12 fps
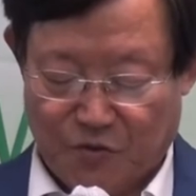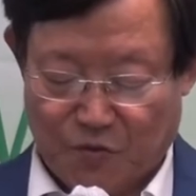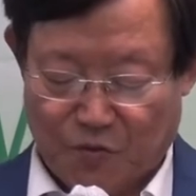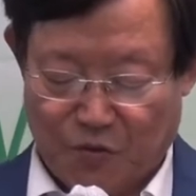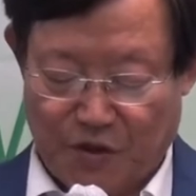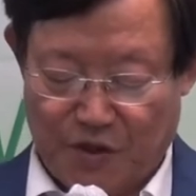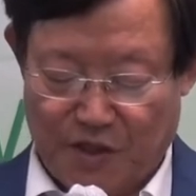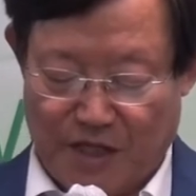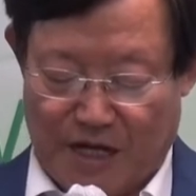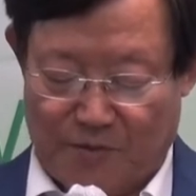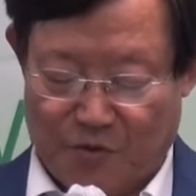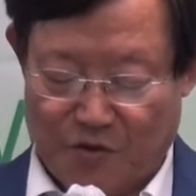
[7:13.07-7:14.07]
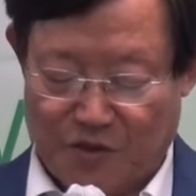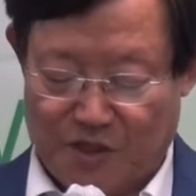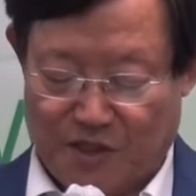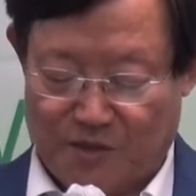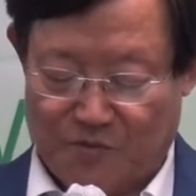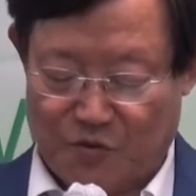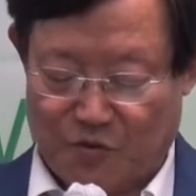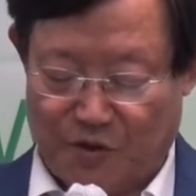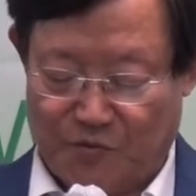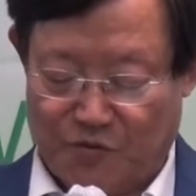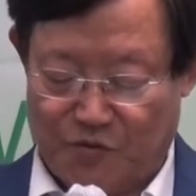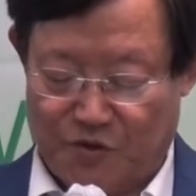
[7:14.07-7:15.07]
우리를 아모리 사람
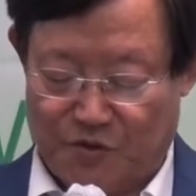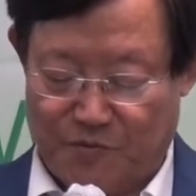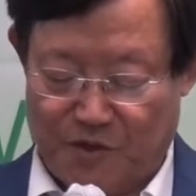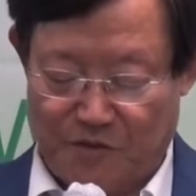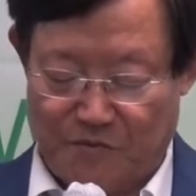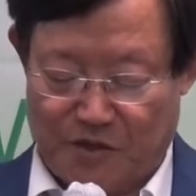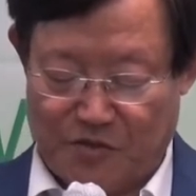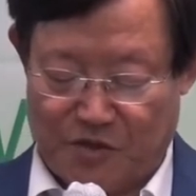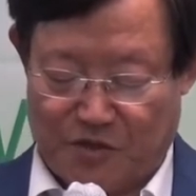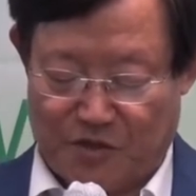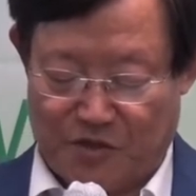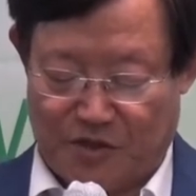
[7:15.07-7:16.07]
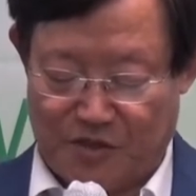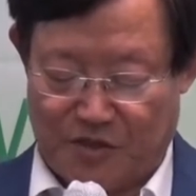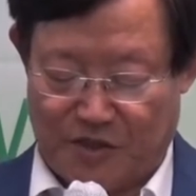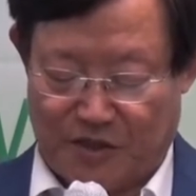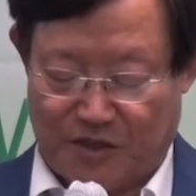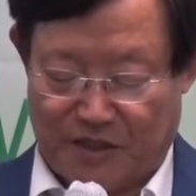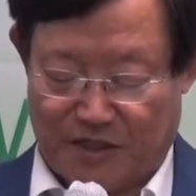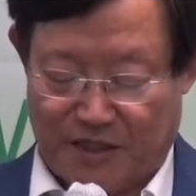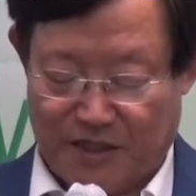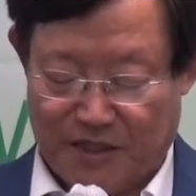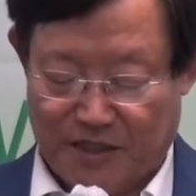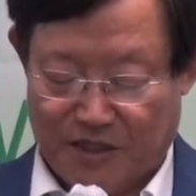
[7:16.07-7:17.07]
손에 붙여 멸망시키려 하시나이까